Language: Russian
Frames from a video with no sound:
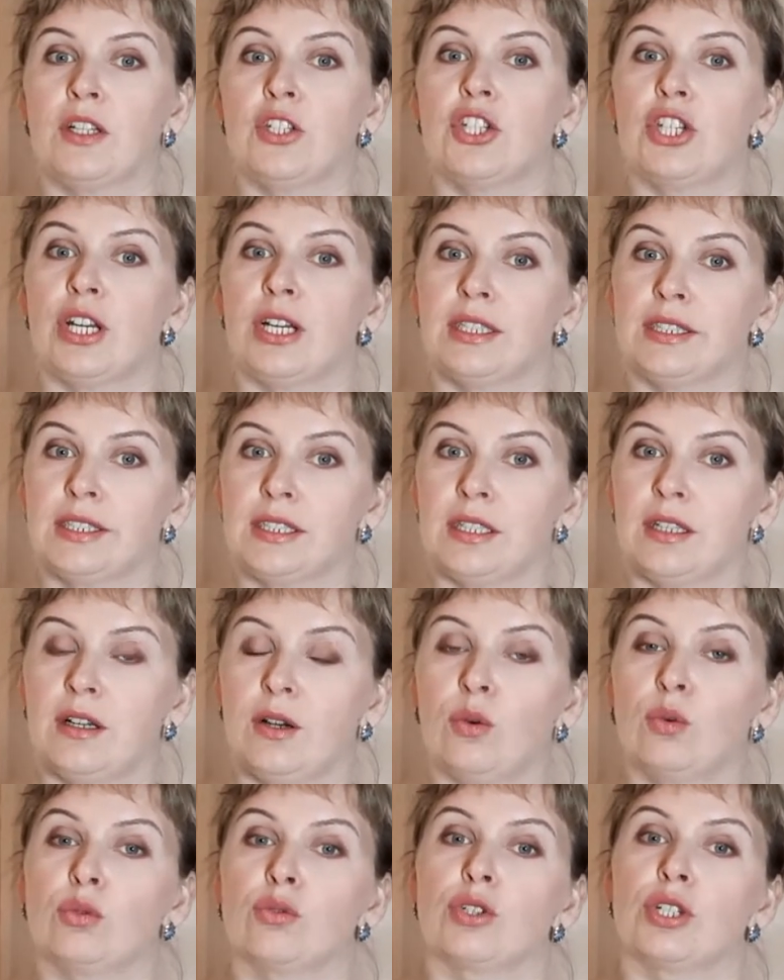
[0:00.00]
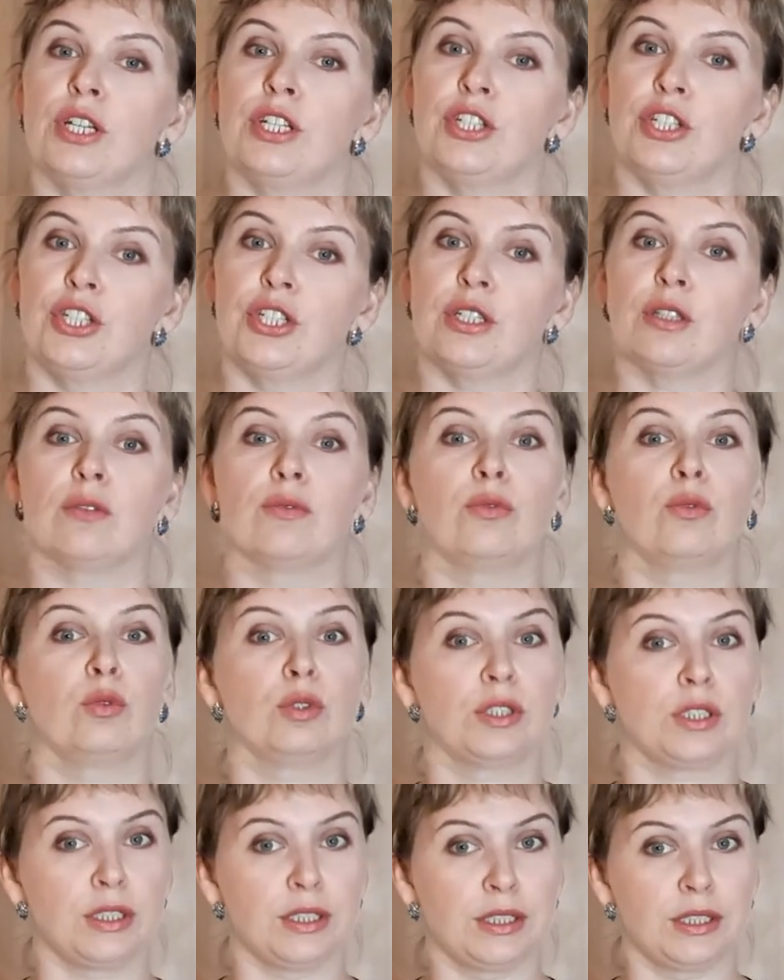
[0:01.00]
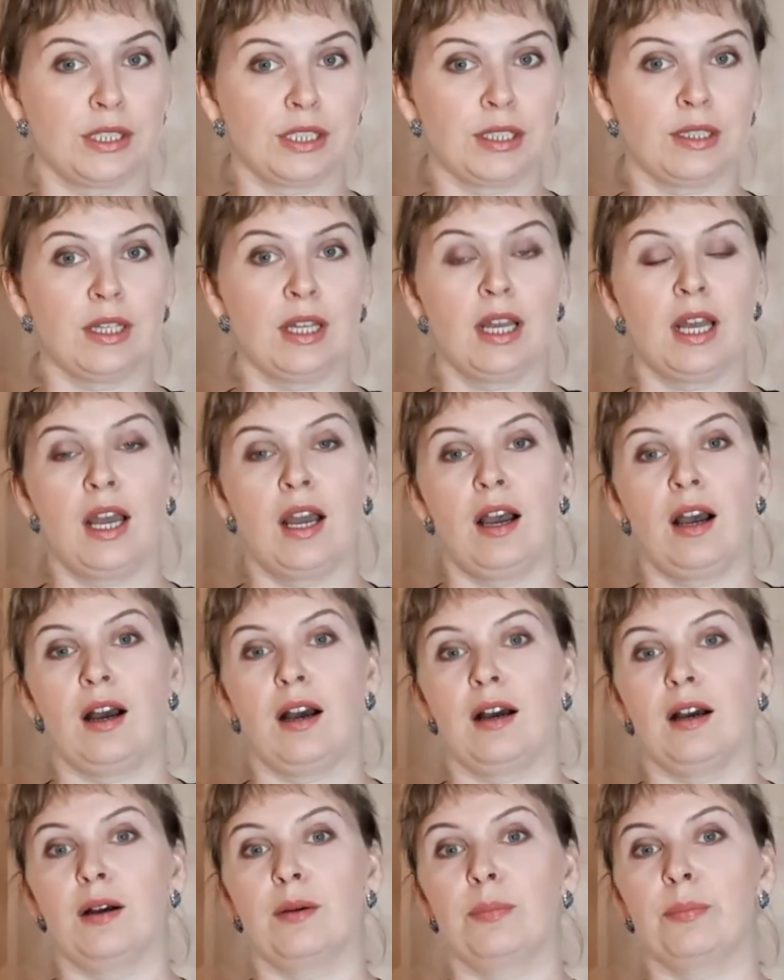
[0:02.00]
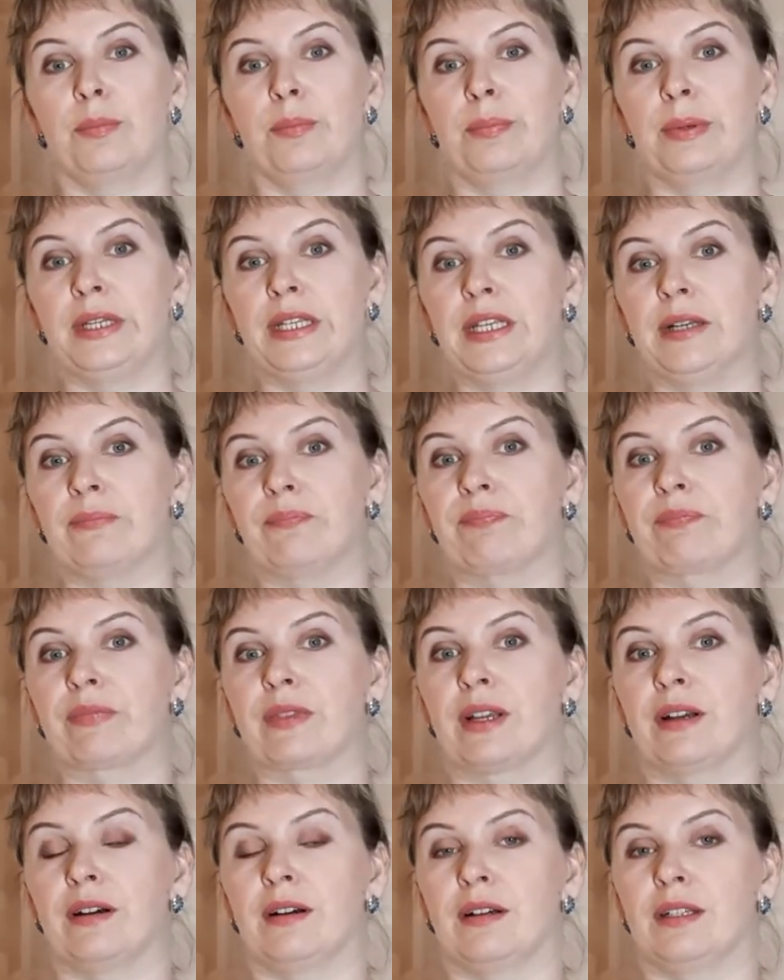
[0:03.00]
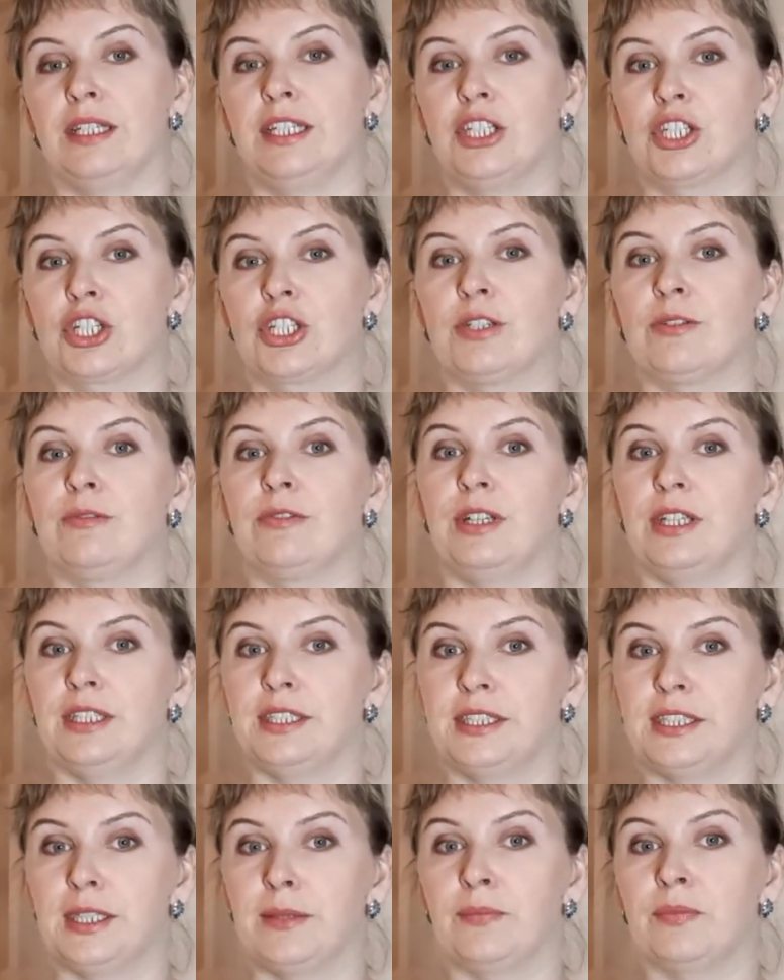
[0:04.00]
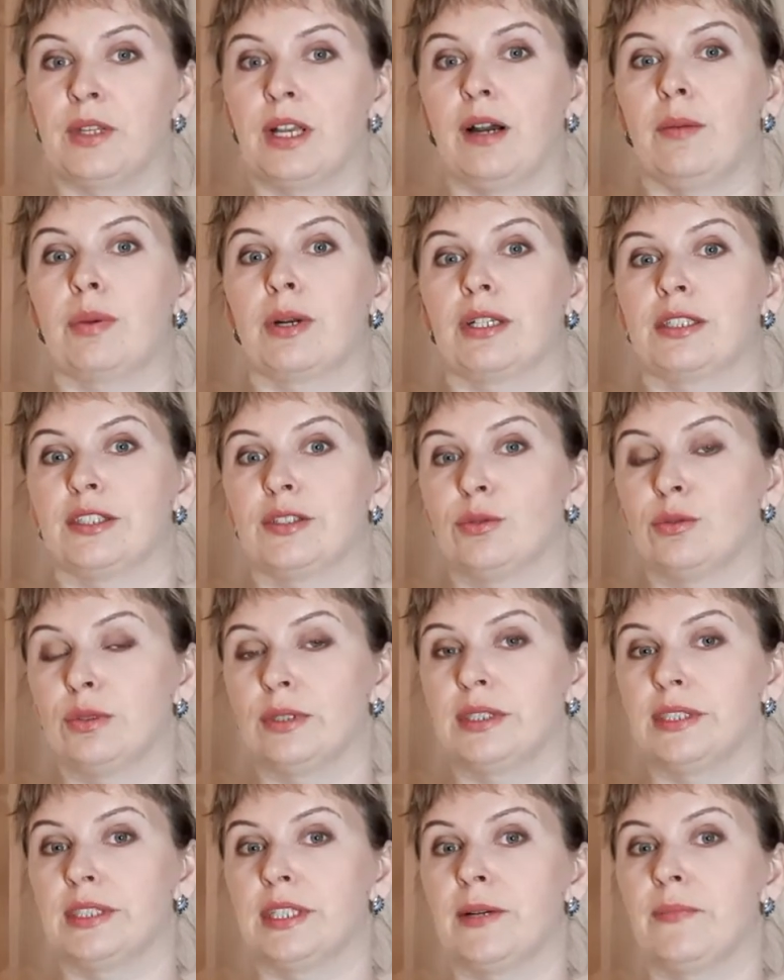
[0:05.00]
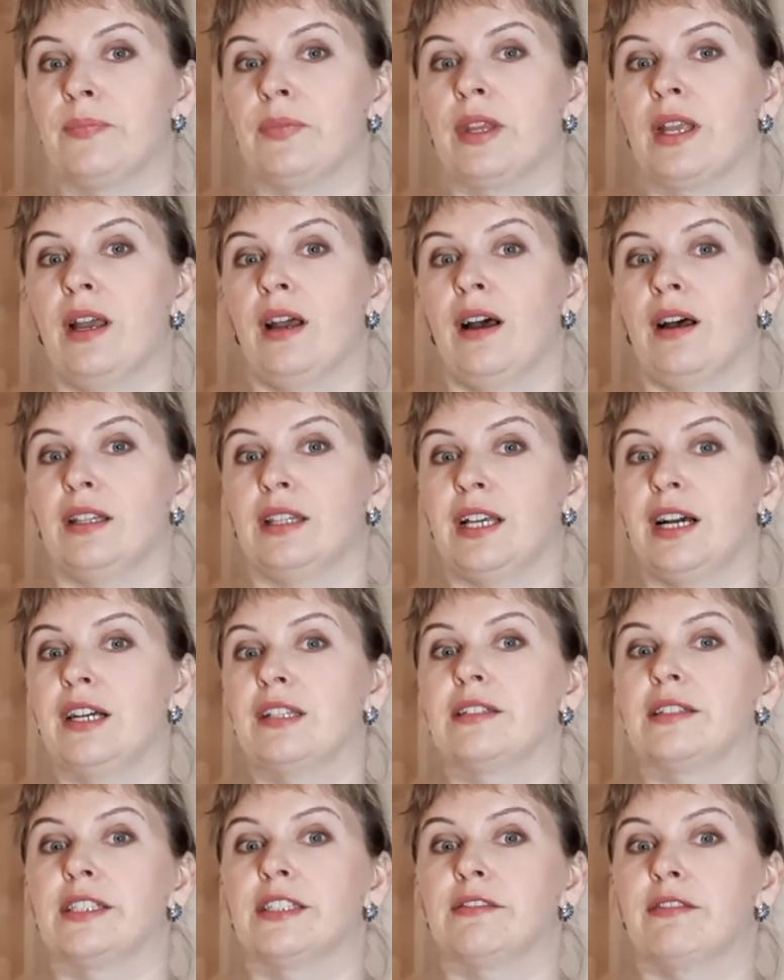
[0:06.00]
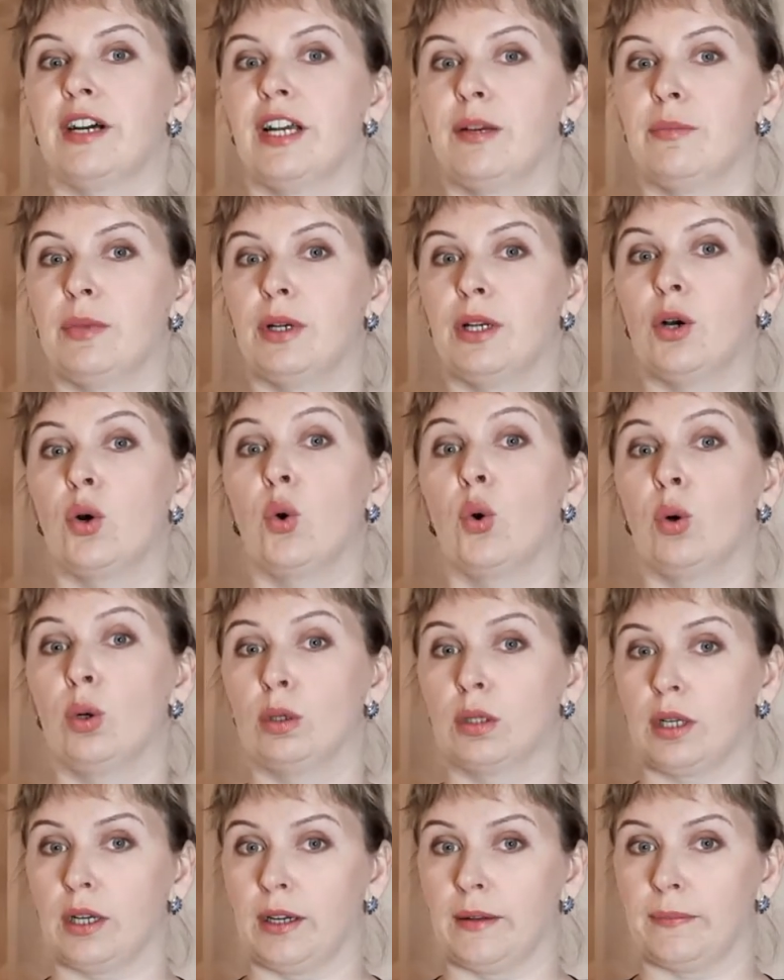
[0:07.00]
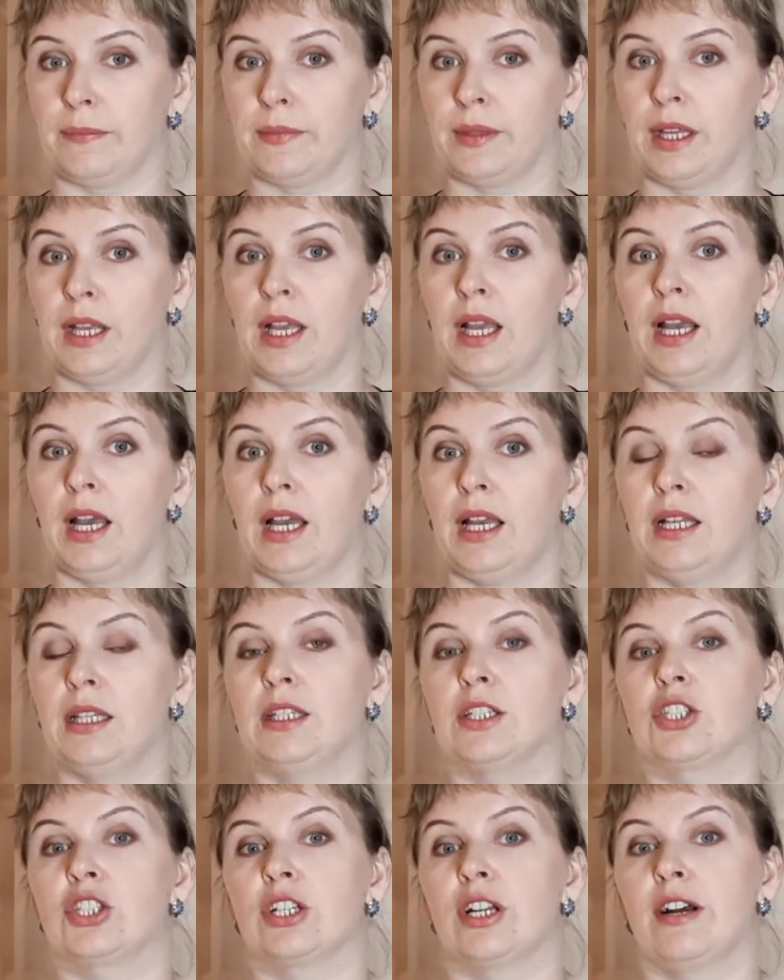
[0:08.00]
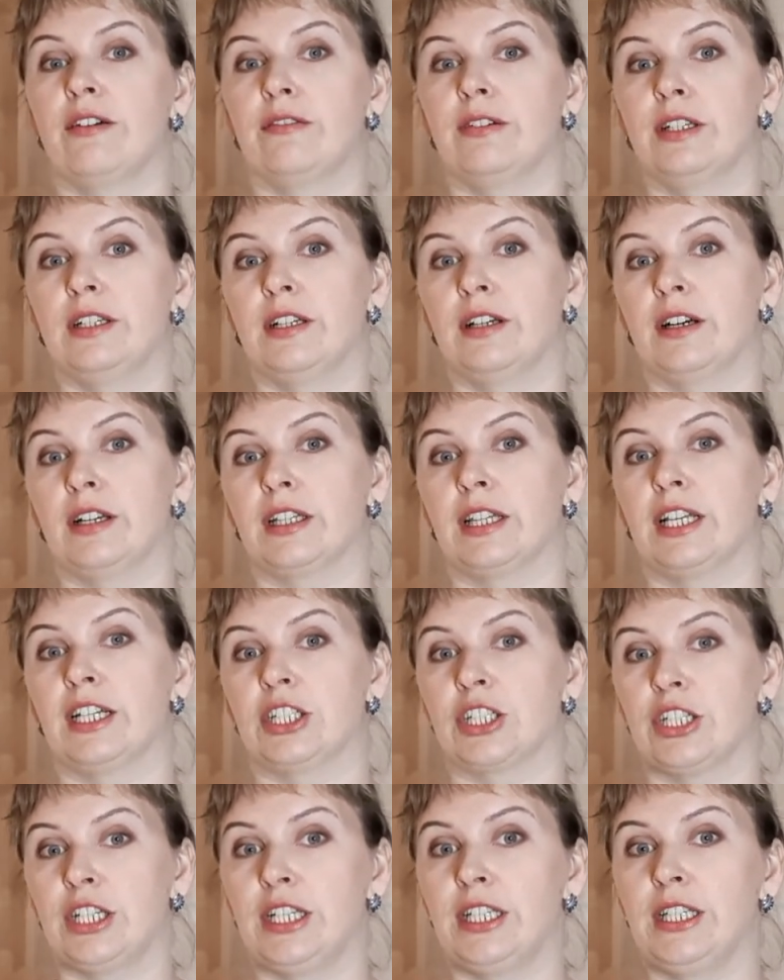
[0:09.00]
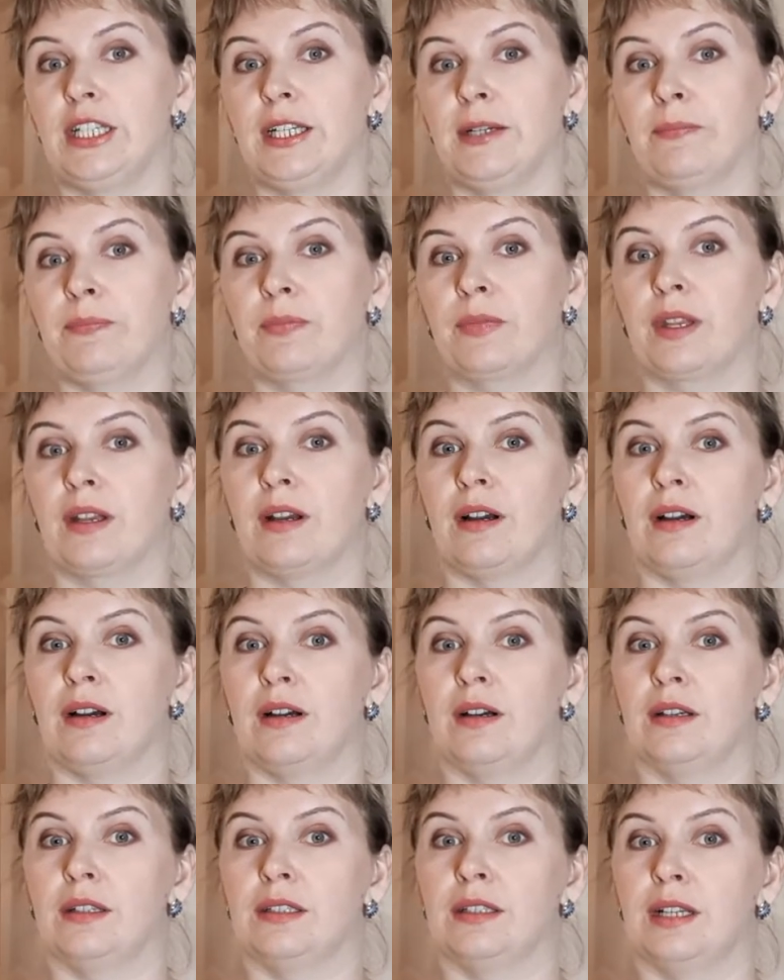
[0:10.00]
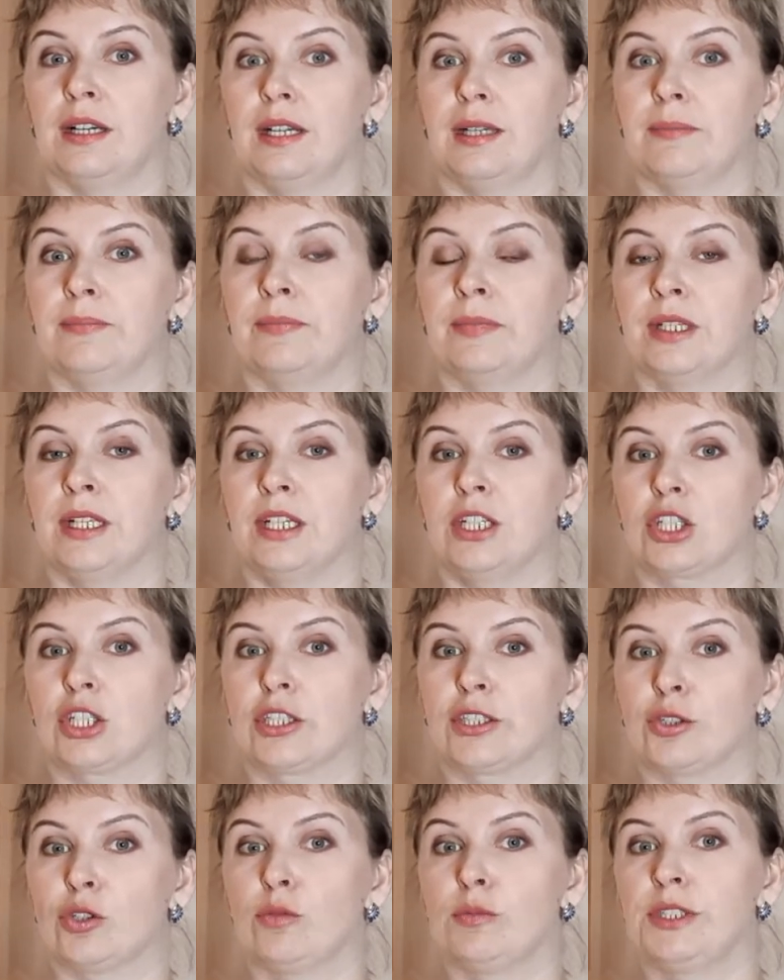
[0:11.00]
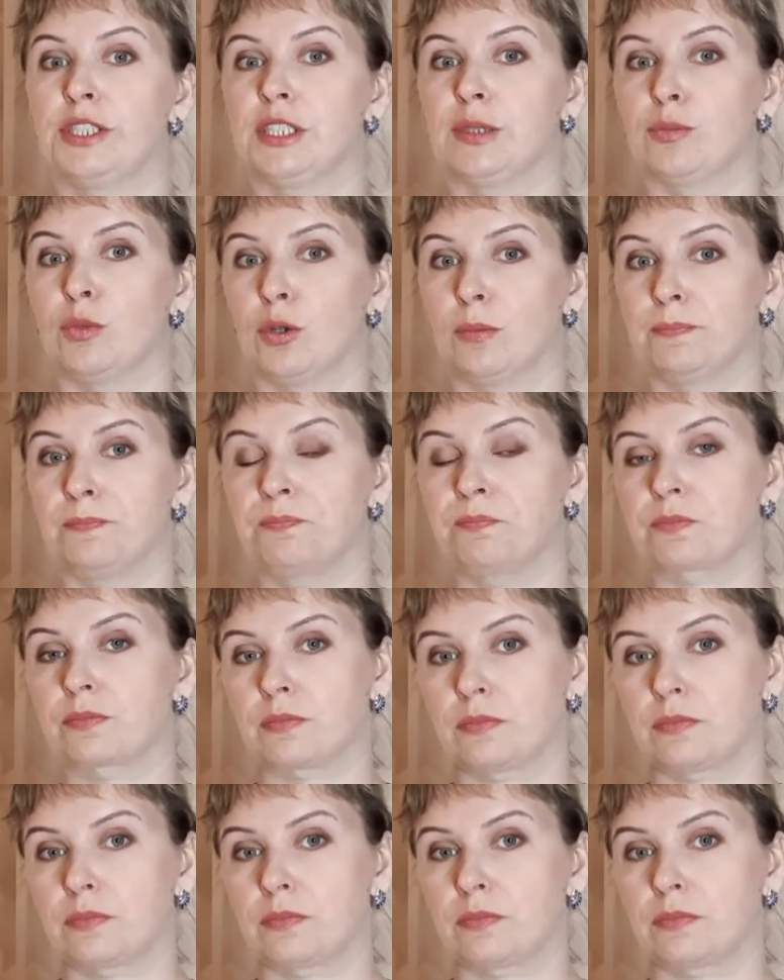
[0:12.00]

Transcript: часто у женщин в возрасте а, при а, лишнем весе образуется так называемая холка. Это жировые отложения а, на шестом-седьмом